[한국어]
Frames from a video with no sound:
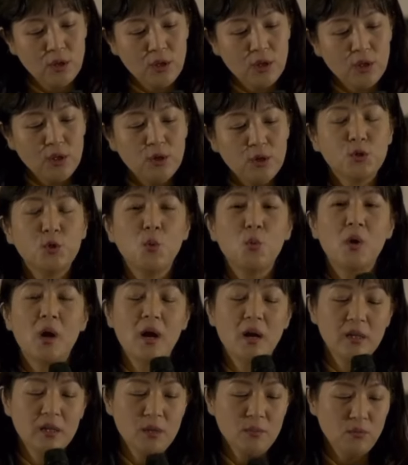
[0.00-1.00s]
율동과
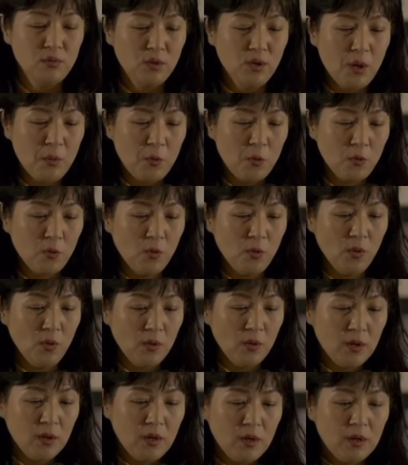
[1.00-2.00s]
함께 불러보고
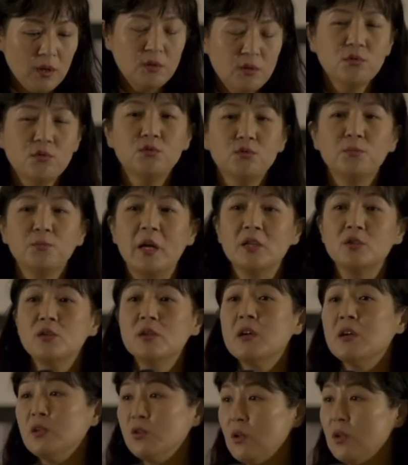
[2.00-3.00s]
그리고
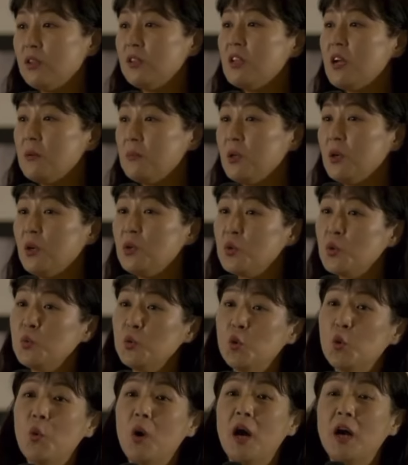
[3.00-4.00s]
마지막에 된다면 좀
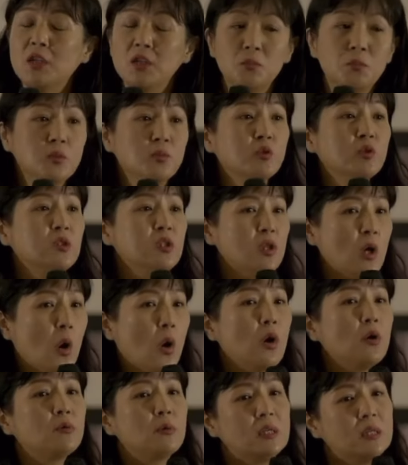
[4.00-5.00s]
좋아하는 부분을
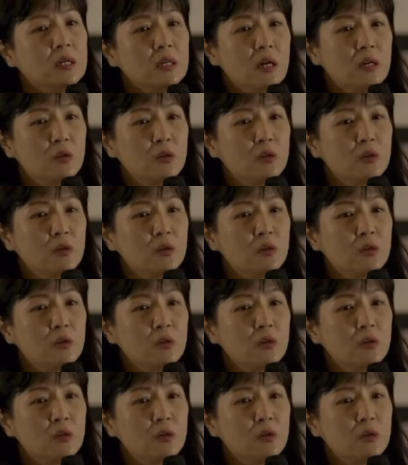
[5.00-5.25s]
영어 리딩하고